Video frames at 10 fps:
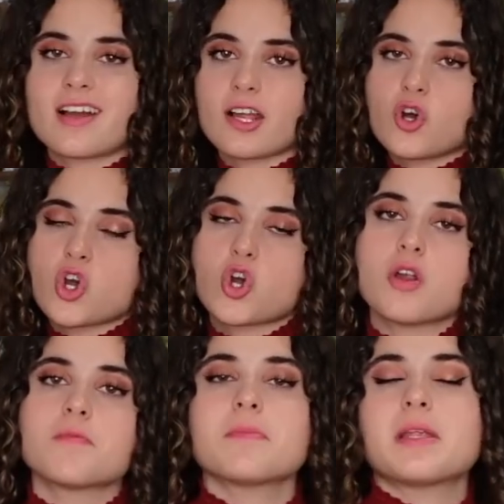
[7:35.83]
cargo
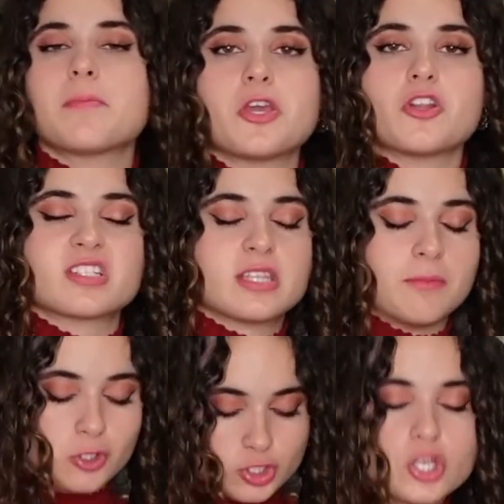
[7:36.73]
con mil millones de
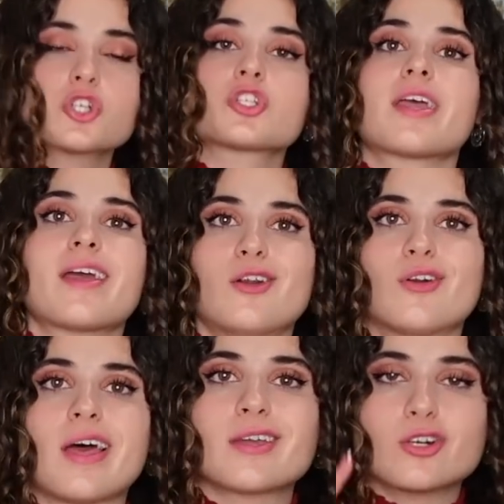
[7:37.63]
bolsillos ahí a los
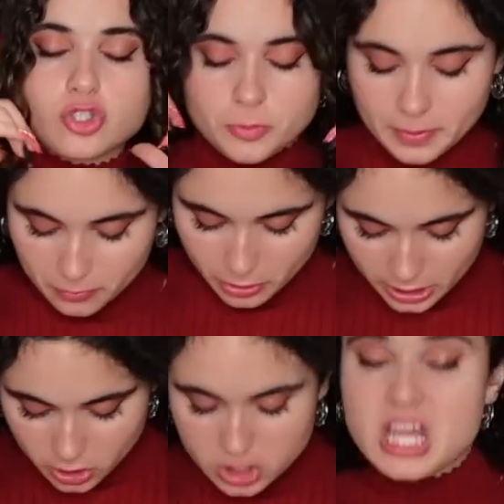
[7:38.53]
laicos, súper
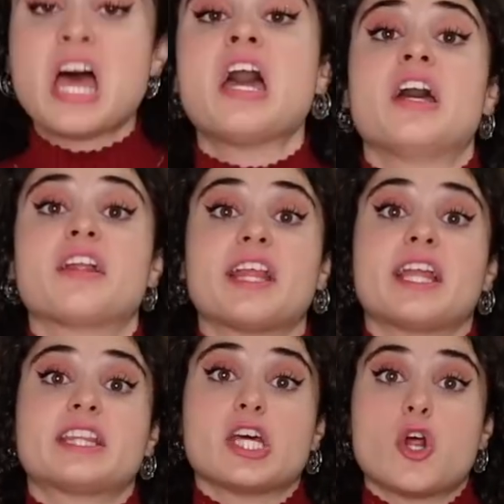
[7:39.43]
bonitos, de
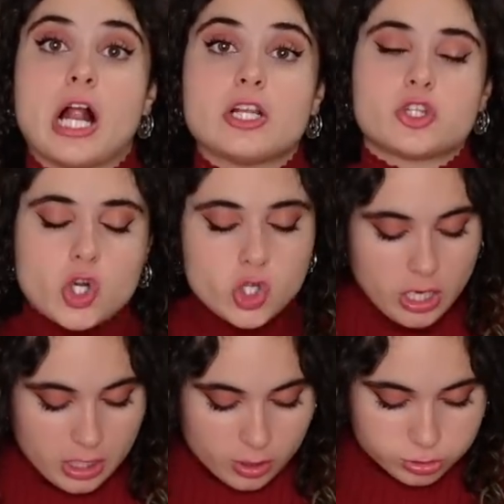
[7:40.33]
tiro alto con
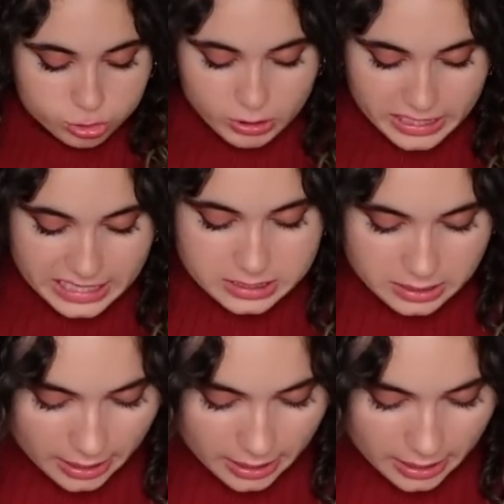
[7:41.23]
las costuricas